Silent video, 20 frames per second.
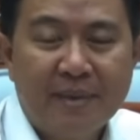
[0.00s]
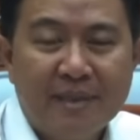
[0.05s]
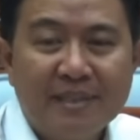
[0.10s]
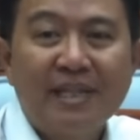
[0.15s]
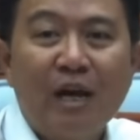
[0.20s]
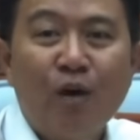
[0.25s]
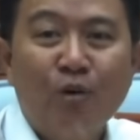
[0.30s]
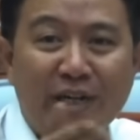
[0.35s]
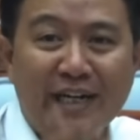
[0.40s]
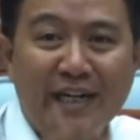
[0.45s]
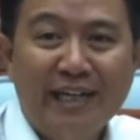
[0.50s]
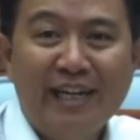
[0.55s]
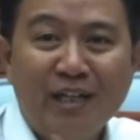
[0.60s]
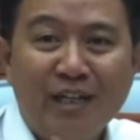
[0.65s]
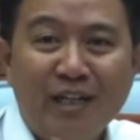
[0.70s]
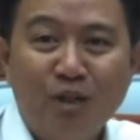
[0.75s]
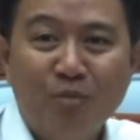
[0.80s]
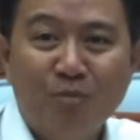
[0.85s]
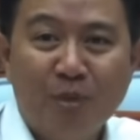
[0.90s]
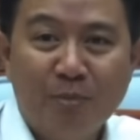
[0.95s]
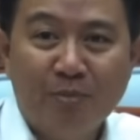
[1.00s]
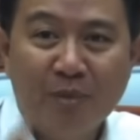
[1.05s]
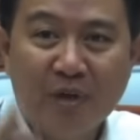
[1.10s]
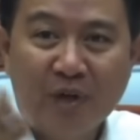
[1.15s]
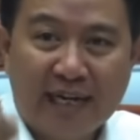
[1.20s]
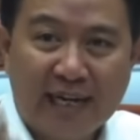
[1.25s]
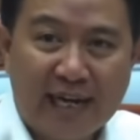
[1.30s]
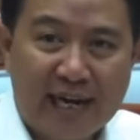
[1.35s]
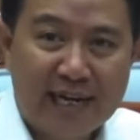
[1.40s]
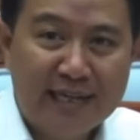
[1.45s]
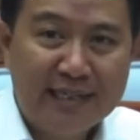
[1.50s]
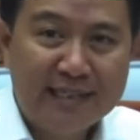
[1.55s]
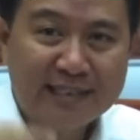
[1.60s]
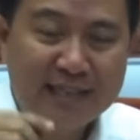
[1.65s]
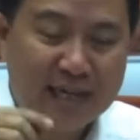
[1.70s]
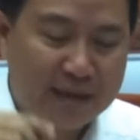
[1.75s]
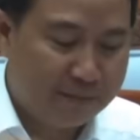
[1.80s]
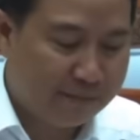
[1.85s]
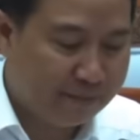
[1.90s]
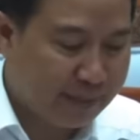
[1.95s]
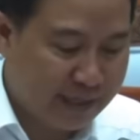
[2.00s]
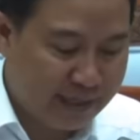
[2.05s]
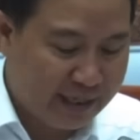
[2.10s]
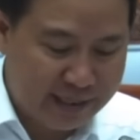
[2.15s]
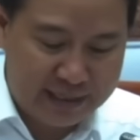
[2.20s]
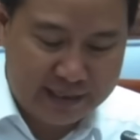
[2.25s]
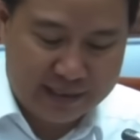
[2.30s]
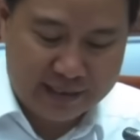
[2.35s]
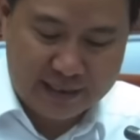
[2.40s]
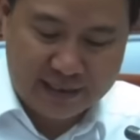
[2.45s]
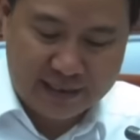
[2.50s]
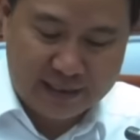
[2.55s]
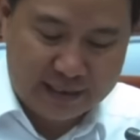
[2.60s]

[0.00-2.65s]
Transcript: Saudinya itu membolehkan sampai